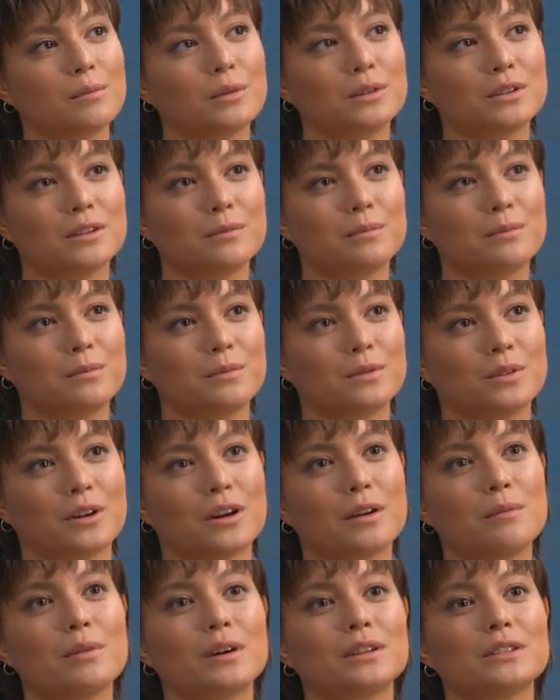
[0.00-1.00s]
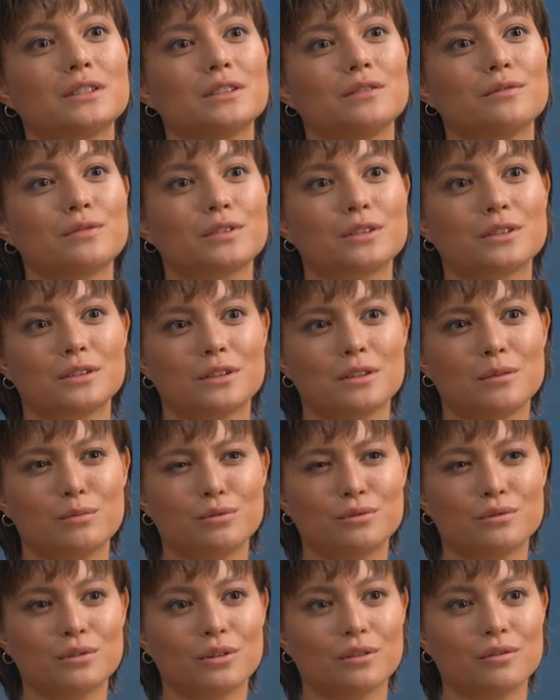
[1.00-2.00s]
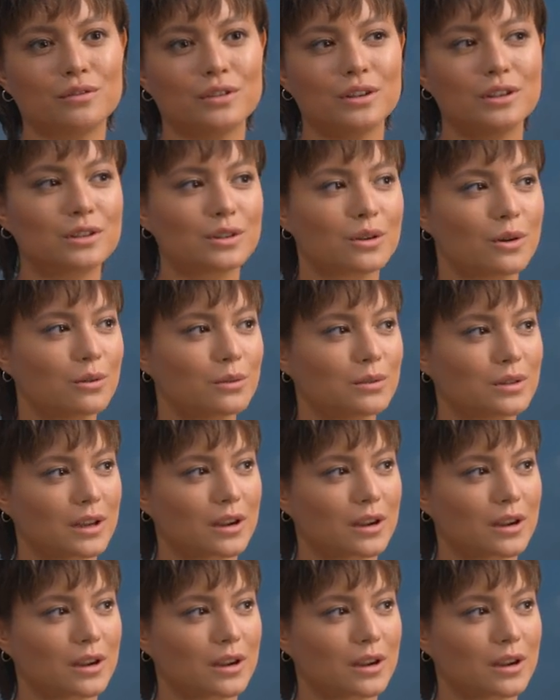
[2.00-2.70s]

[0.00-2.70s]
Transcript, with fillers: może trochę bardziej w stronę buntowniczą,